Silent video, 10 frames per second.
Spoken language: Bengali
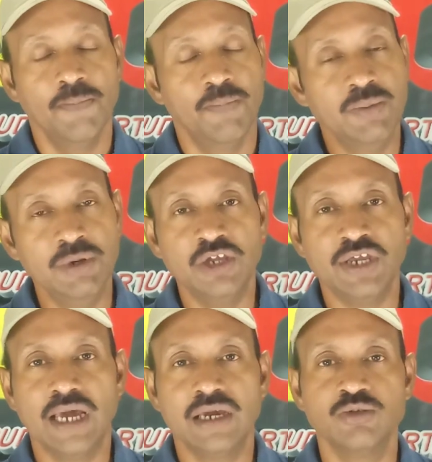বিভিন্ন
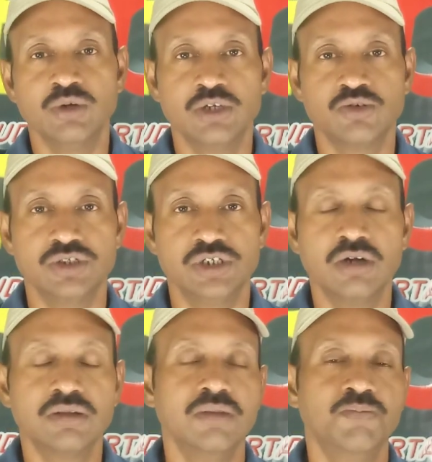জায়গায় কিন্তু এটা চলছে
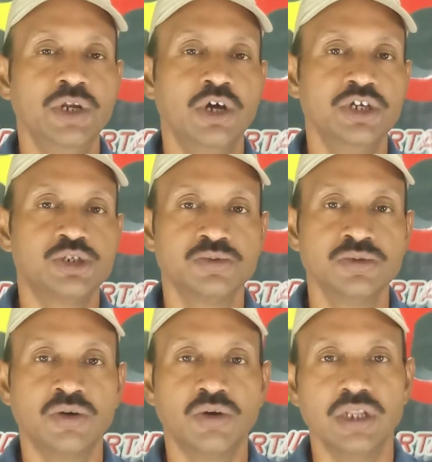অর্থাৎ বিরোধী শূন্য
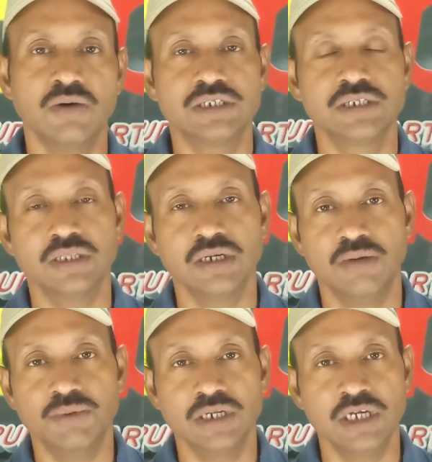করে দেওয়ার
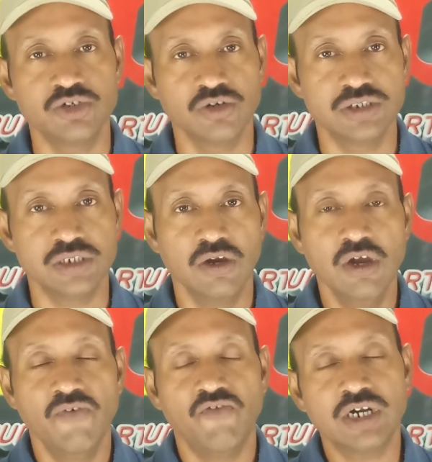চিন্তাভাবনা নিয়ে চলছে
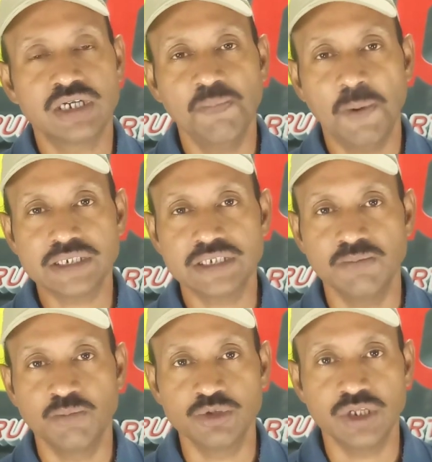ফর্টি পার্সেন্ট
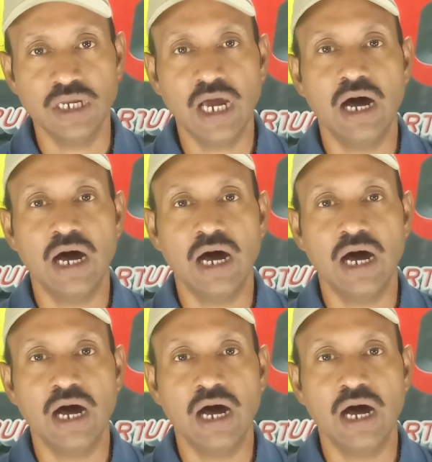বুথে